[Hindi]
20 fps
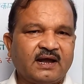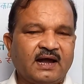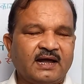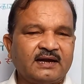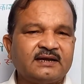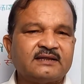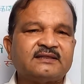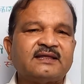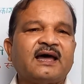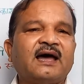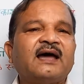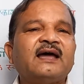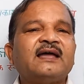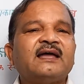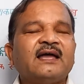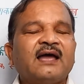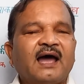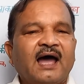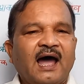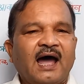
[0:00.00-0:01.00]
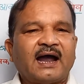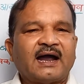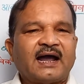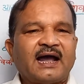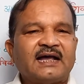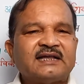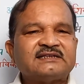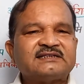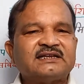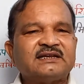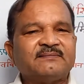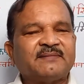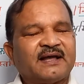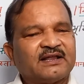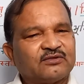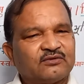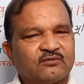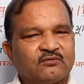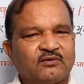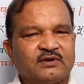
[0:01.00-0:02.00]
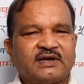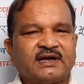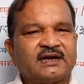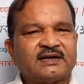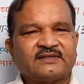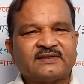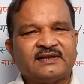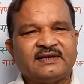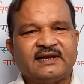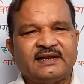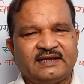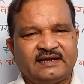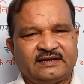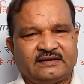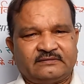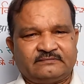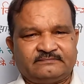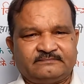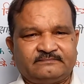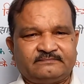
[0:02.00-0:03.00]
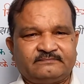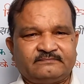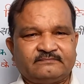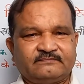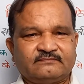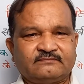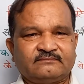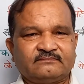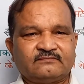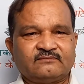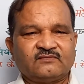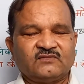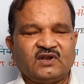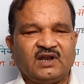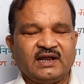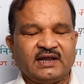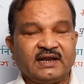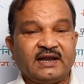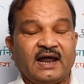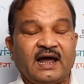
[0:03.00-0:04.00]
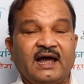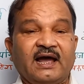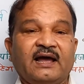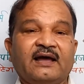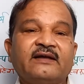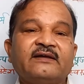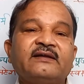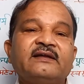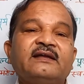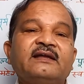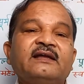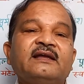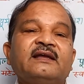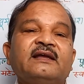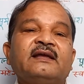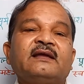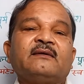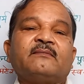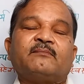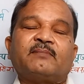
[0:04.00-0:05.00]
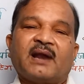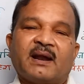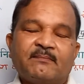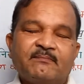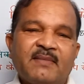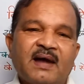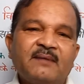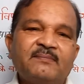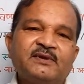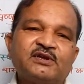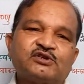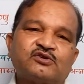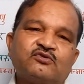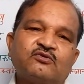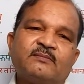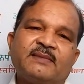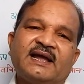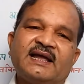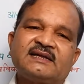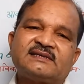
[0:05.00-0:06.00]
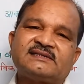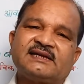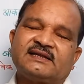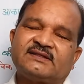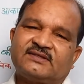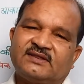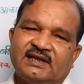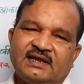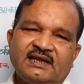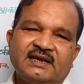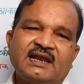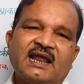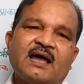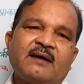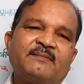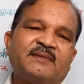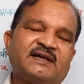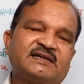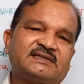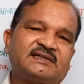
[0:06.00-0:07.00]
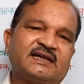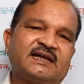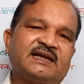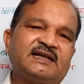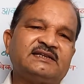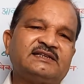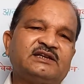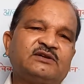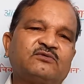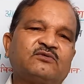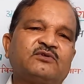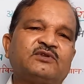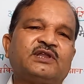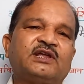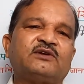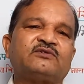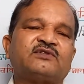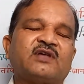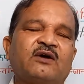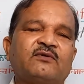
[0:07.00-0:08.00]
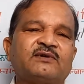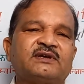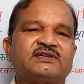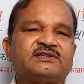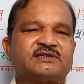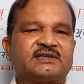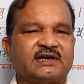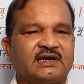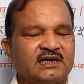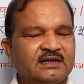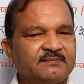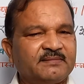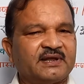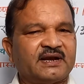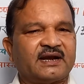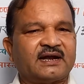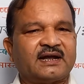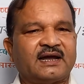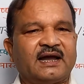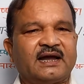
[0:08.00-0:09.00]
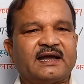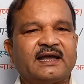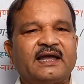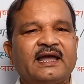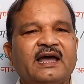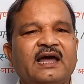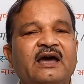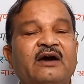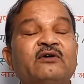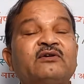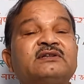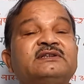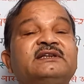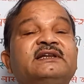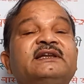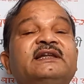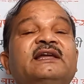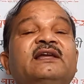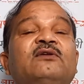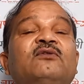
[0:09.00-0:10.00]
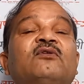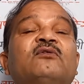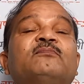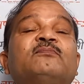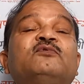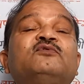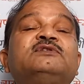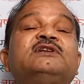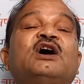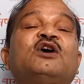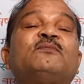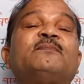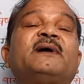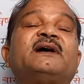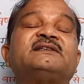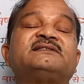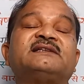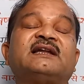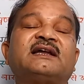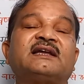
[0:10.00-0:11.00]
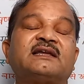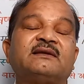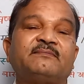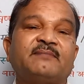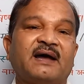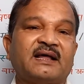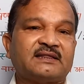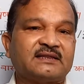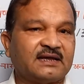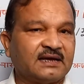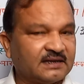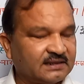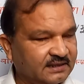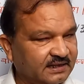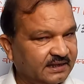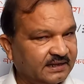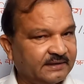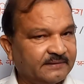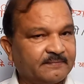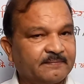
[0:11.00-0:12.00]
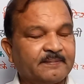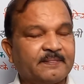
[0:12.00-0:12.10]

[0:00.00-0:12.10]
अन्यथा आकाश की बात तो कोई करता ही नहीं है लेकिन हाँ ब्रह्मा विष्णु महेश ये तीन नाम ऐसे हैं जिनको देवताओं की श्रेणी में रखा गया है और जिनकी लोग पूजा उपासना की बात करते हैं